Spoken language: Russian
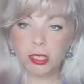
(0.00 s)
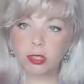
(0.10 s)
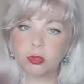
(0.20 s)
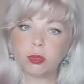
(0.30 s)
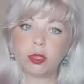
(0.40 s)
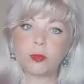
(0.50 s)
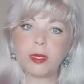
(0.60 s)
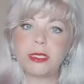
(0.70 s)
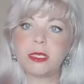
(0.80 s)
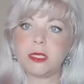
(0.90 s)
что должен
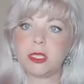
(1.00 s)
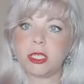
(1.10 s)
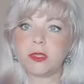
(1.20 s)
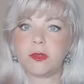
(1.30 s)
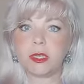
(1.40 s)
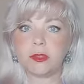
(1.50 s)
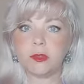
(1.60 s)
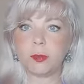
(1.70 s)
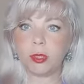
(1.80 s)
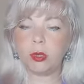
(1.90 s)
пойти сейчас
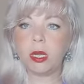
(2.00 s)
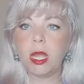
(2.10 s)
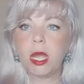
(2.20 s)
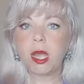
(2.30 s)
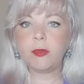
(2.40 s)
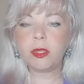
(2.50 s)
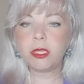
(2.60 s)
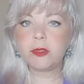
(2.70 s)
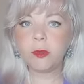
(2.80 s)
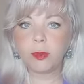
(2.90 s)
финансовый поток, а
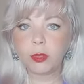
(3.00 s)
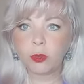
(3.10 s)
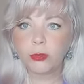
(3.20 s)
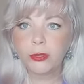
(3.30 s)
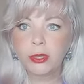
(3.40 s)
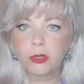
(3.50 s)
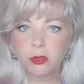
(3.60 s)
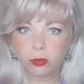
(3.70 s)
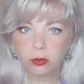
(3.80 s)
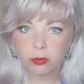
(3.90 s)
финансовый поток не
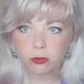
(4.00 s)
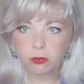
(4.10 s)
идет.